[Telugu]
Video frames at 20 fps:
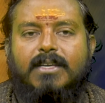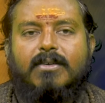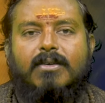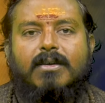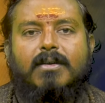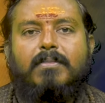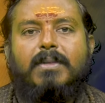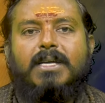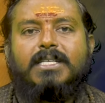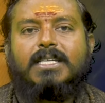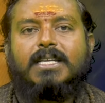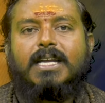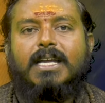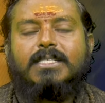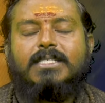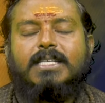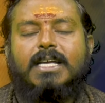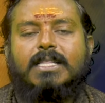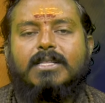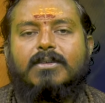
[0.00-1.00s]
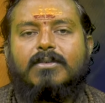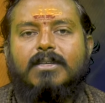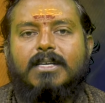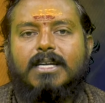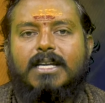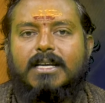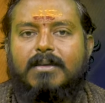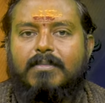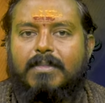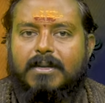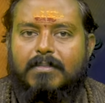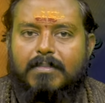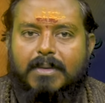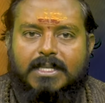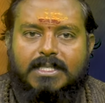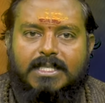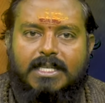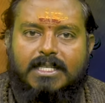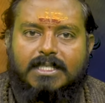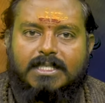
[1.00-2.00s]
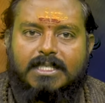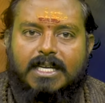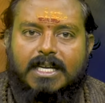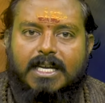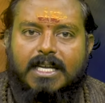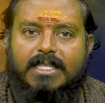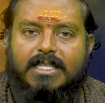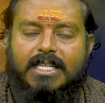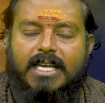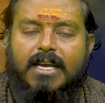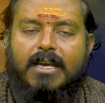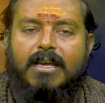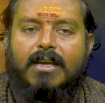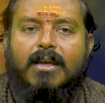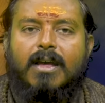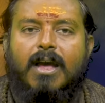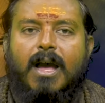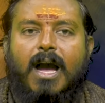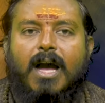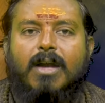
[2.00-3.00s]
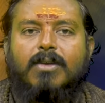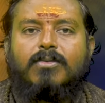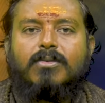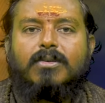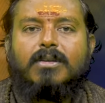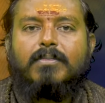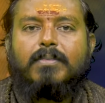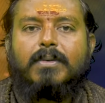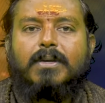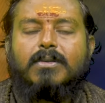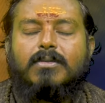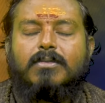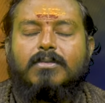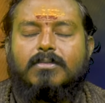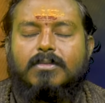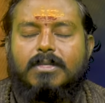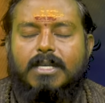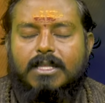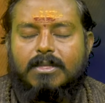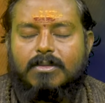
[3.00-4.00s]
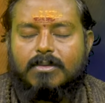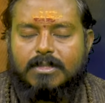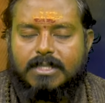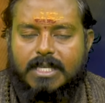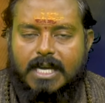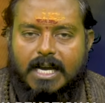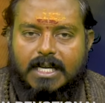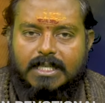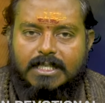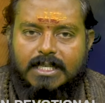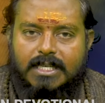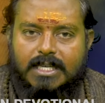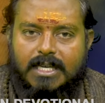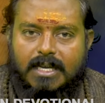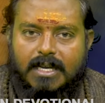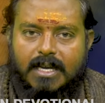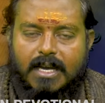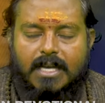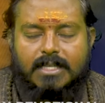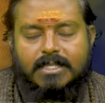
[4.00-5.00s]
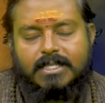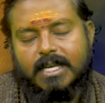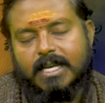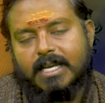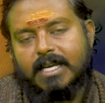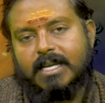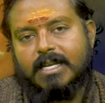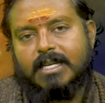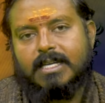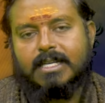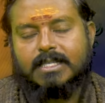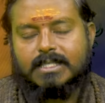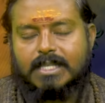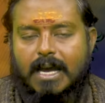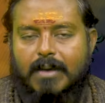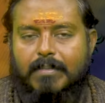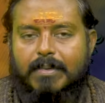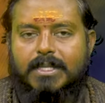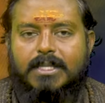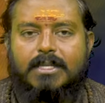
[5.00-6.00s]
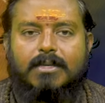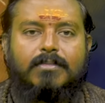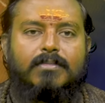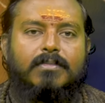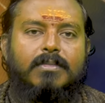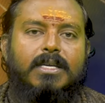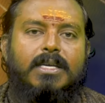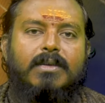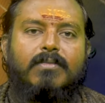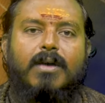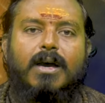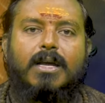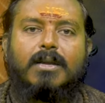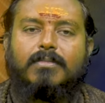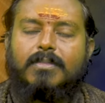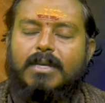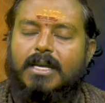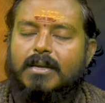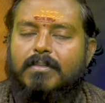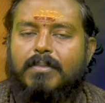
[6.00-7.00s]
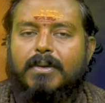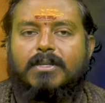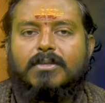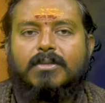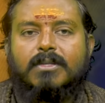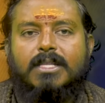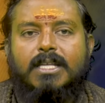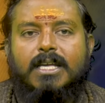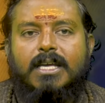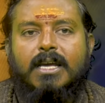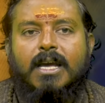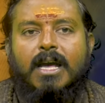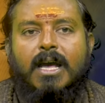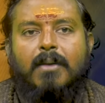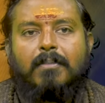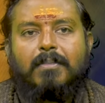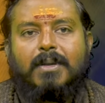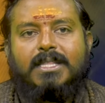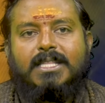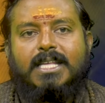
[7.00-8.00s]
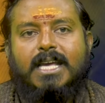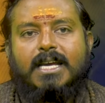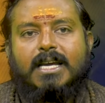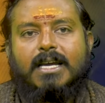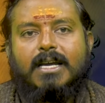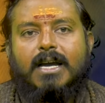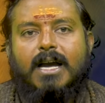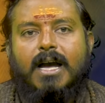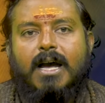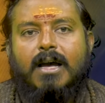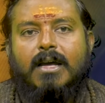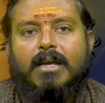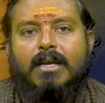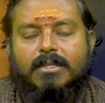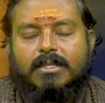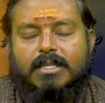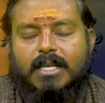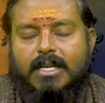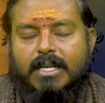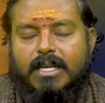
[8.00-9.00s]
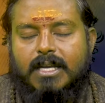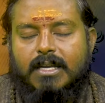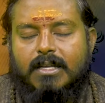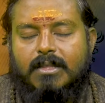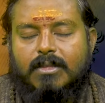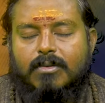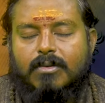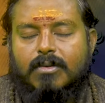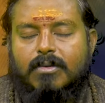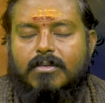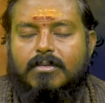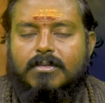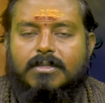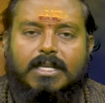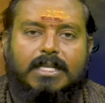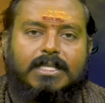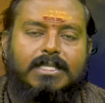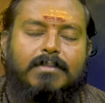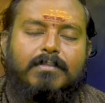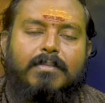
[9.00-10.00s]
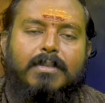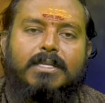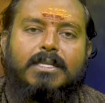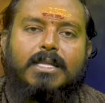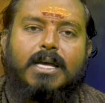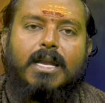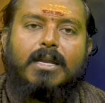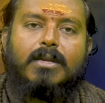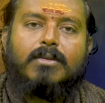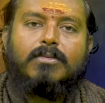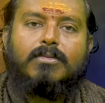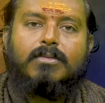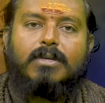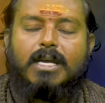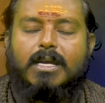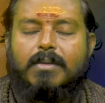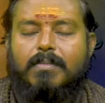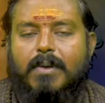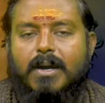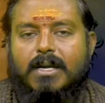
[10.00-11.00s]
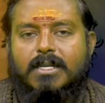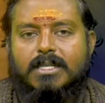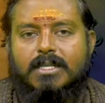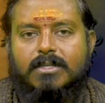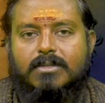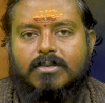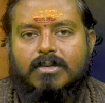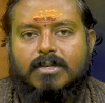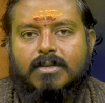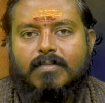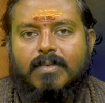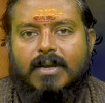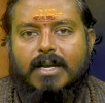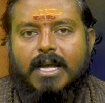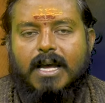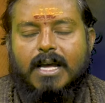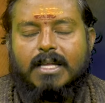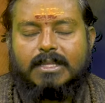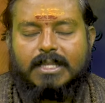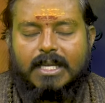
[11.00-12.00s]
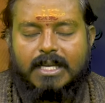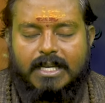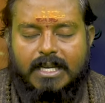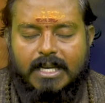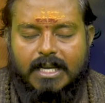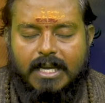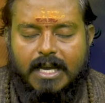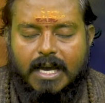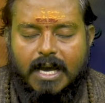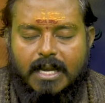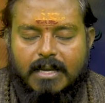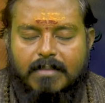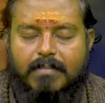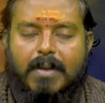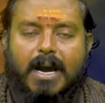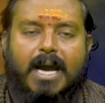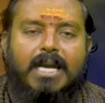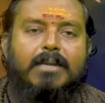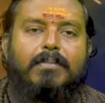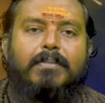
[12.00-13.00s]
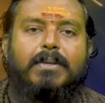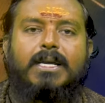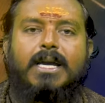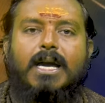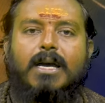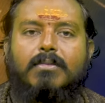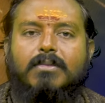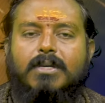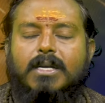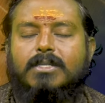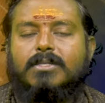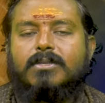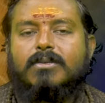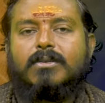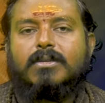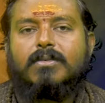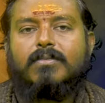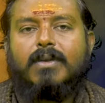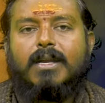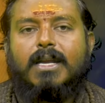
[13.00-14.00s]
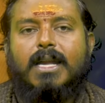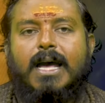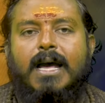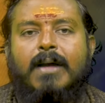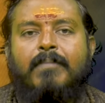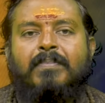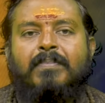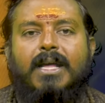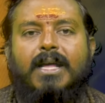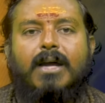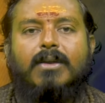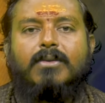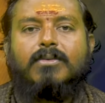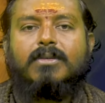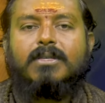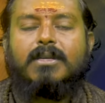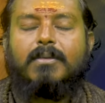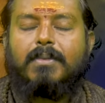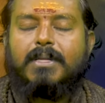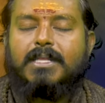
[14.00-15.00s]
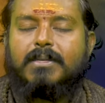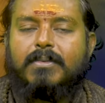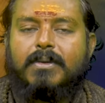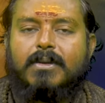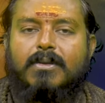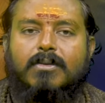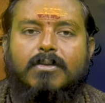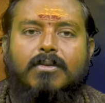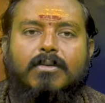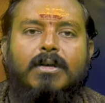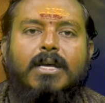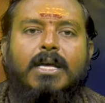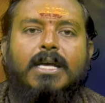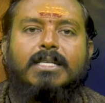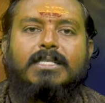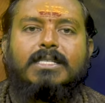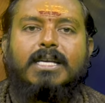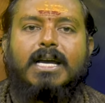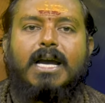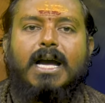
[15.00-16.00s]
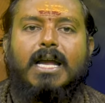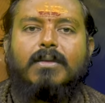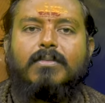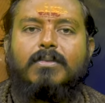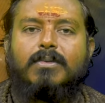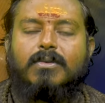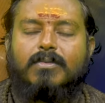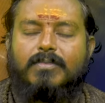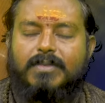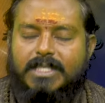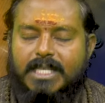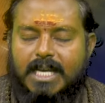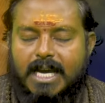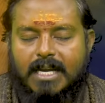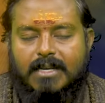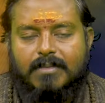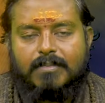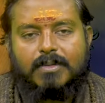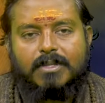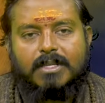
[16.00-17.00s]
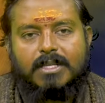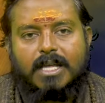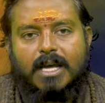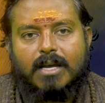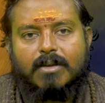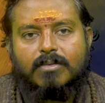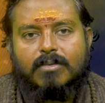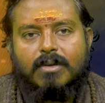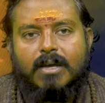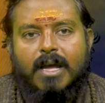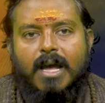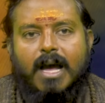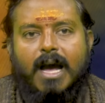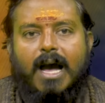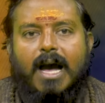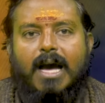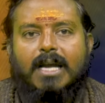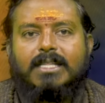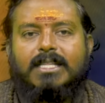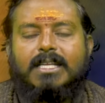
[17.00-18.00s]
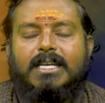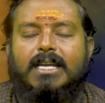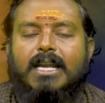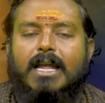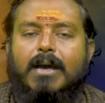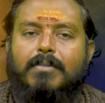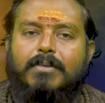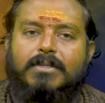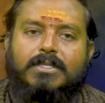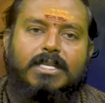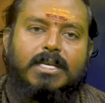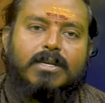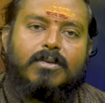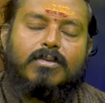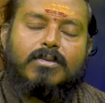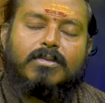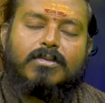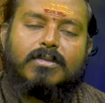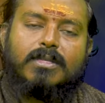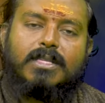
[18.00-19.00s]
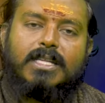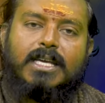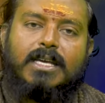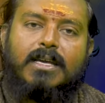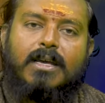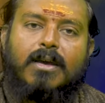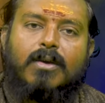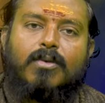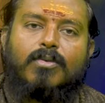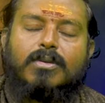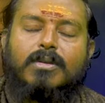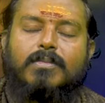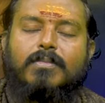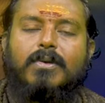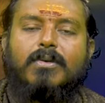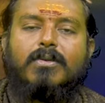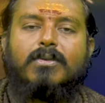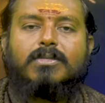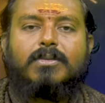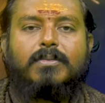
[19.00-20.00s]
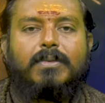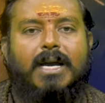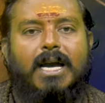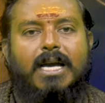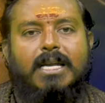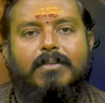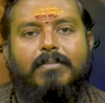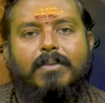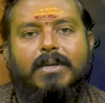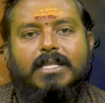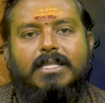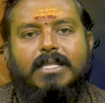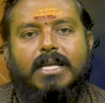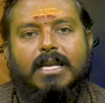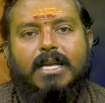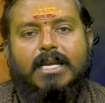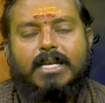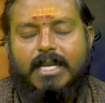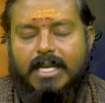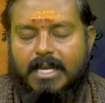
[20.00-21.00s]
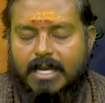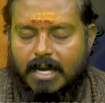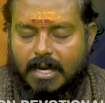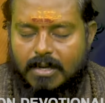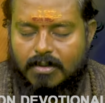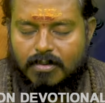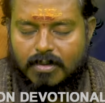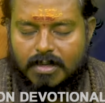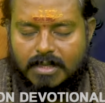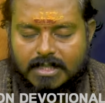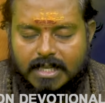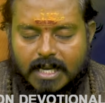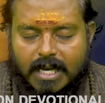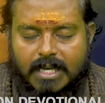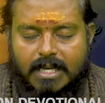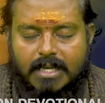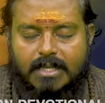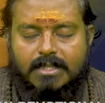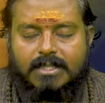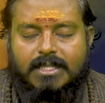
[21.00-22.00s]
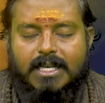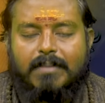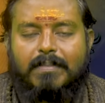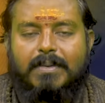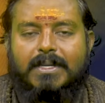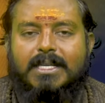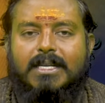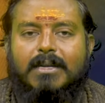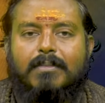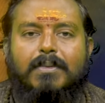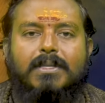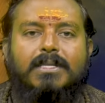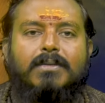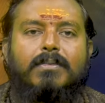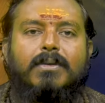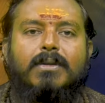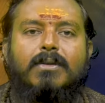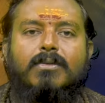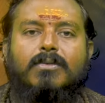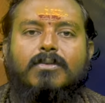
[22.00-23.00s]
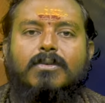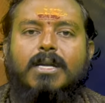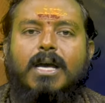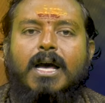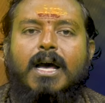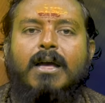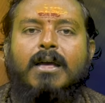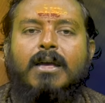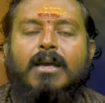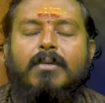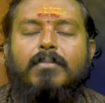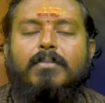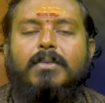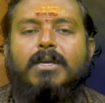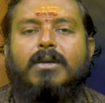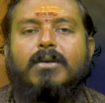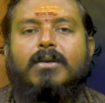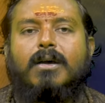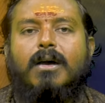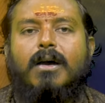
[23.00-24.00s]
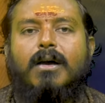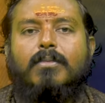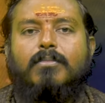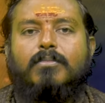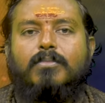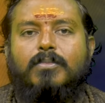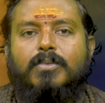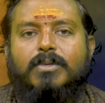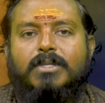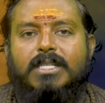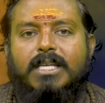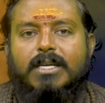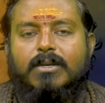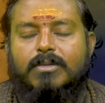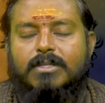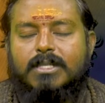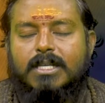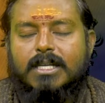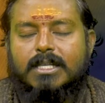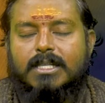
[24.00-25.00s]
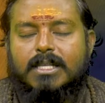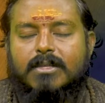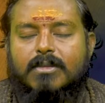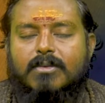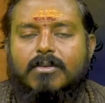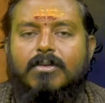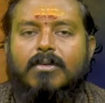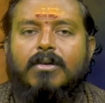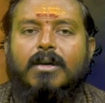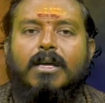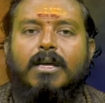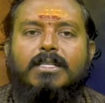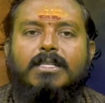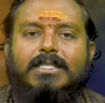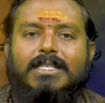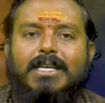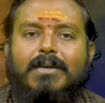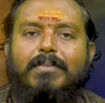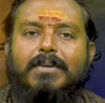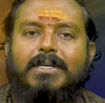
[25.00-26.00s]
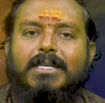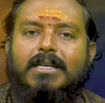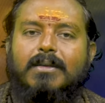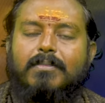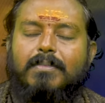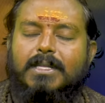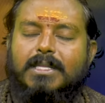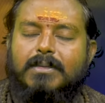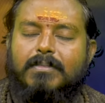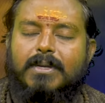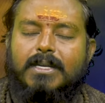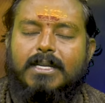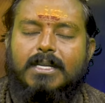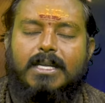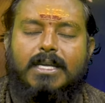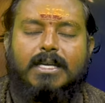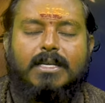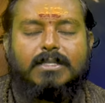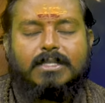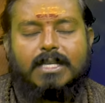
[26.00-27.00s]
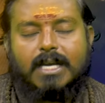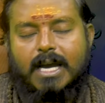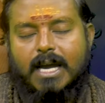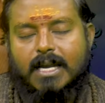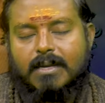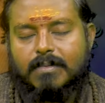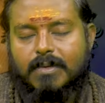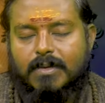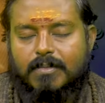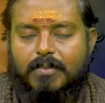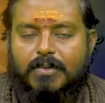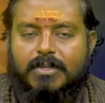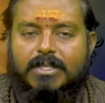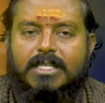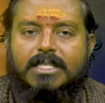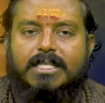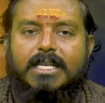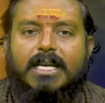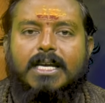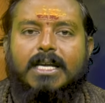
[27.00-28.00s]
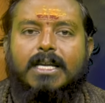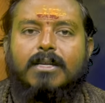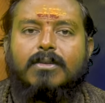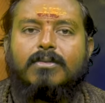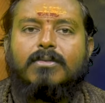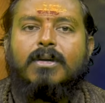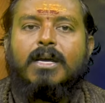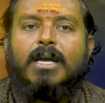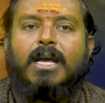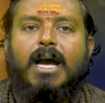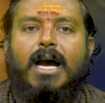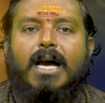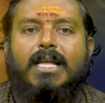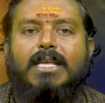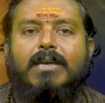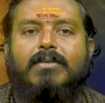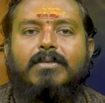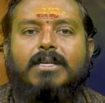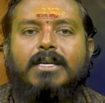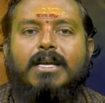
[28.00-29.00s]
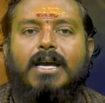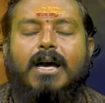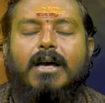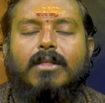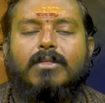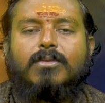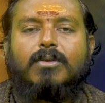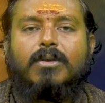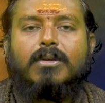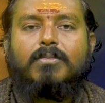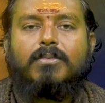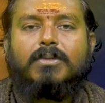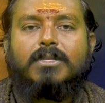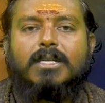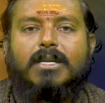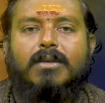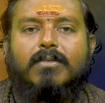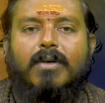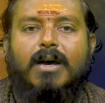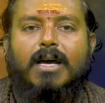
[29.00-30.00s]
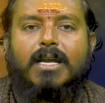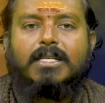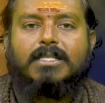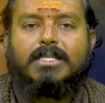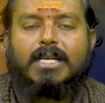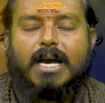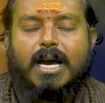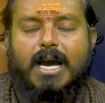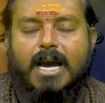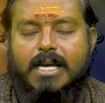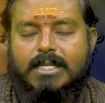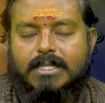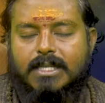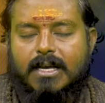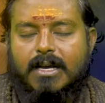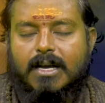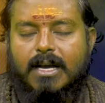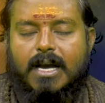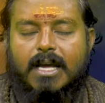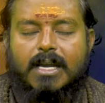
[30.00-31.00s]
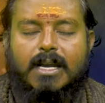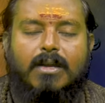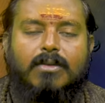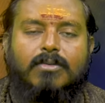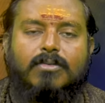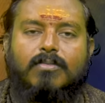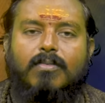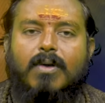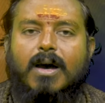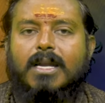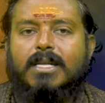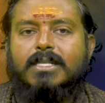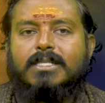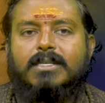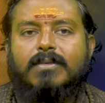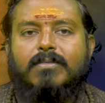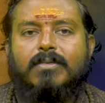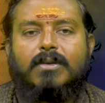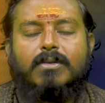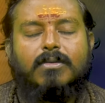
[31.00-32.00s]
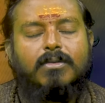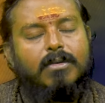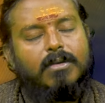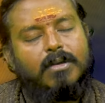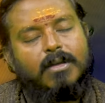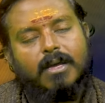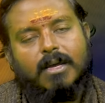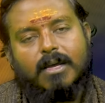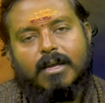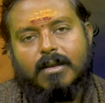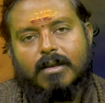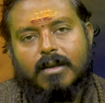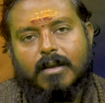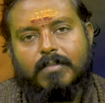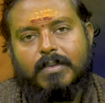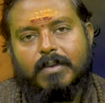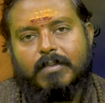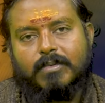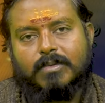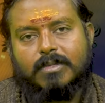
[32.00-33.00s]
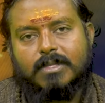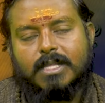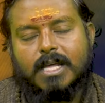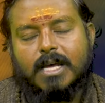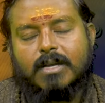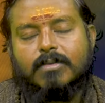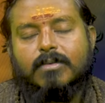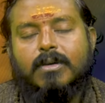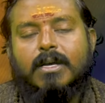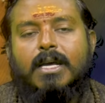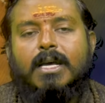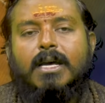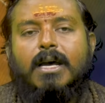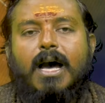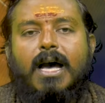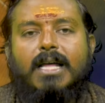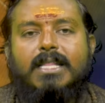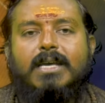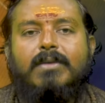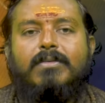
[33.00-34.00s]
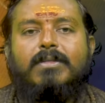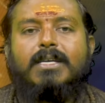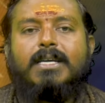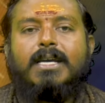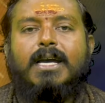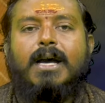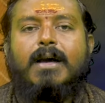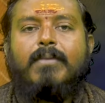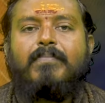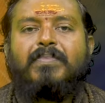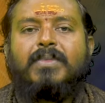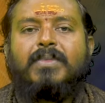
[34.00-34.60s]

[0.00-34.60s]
ఈ యొక్క మేషరాశి జాతకులను కనుక మనం పరిశీలించినట్లయితే అనుకున్న పనులను ఎంతో చాకచక్యంగా చేయగలిగిన సామర్థ్యం ఈ వారం ఏర్పడుతుంది ప్రత్యేకంగా తండ్రితో సత్సంబంధాలను ఏర్పాటు చేసుకోవడం వల్ల తండ్రి గారి మాట ప్రకారం నడుచుకోవడం వల్ల అనుకున్న ప్రతి పనిలో సకాలంలో విజయాన్ని పొందుతారు ఆర్థిక లాభం చేకూరుతుంది కుటుంబంలో శుభకార్య ప్రయత్నాలన్నీ అనుకూలిస్తాయి చేపట్టిన ప్రతి పనిలో కూడా మీ యొక్క బుద్ధి కుశలతతో చేపట్టిన ప్రతి పనిని సకాలంలో పూర్తి చేయగలరు అదేవిధంగా తోడబుట్టిన వారి సహాయ సహకారాలు వారం చివరిలో లభ్య పొందుతారు అదేవిధంగా